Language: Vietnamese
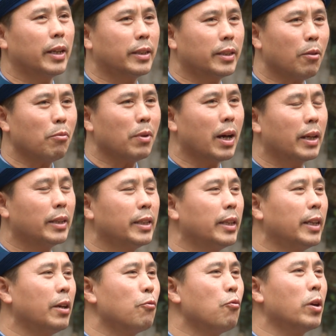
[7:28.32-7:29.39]
Đền Sóc là di
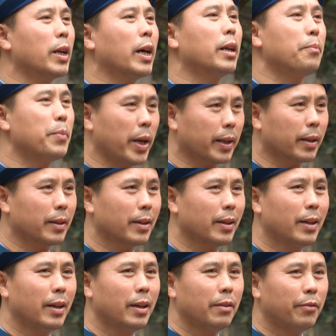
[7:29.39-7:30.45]
tích quốc gia đặc biệt.
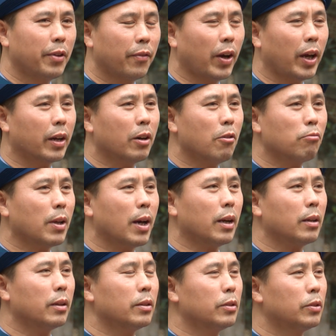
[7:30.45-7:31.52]
Vì vậy công tác
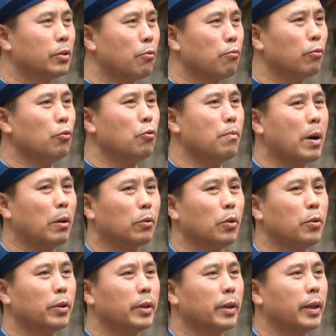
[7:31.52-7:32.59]
trùng tu bảo
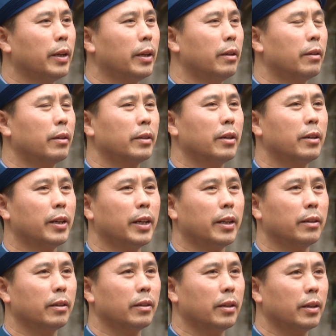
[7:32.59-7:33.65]
tồn thì được thực
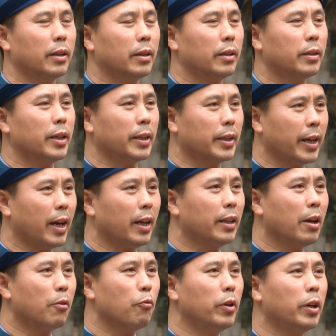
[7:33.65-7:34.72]
hiện à, chặt chẽ
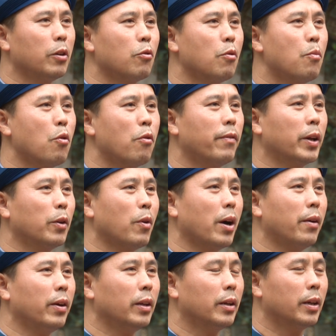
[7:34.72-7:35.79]
theo quy định của Bộ Văn
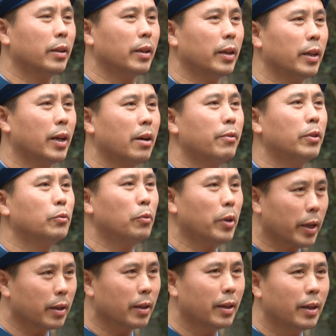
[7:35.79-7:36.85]
hóa, à, Thể thao và Du
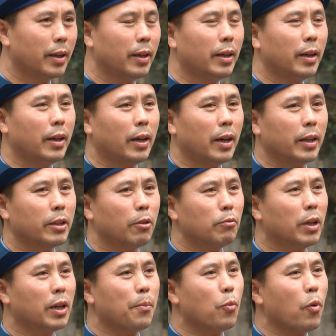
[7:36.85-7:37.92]
lịch. À, trong
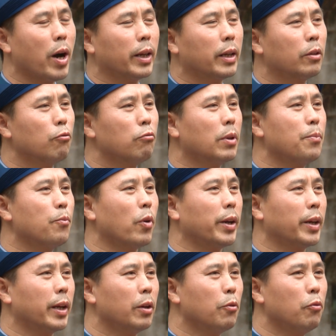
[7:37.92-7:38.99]
những năm qua thì Trung tâm
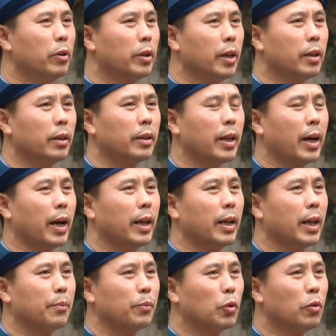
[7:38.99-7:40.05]
Quản lý Khu di tích đã
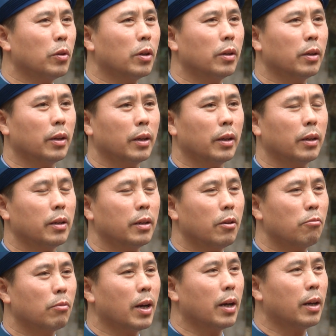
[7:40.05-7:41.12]
làm tốt
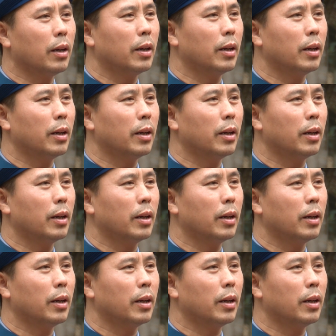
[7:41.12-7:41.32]
công tác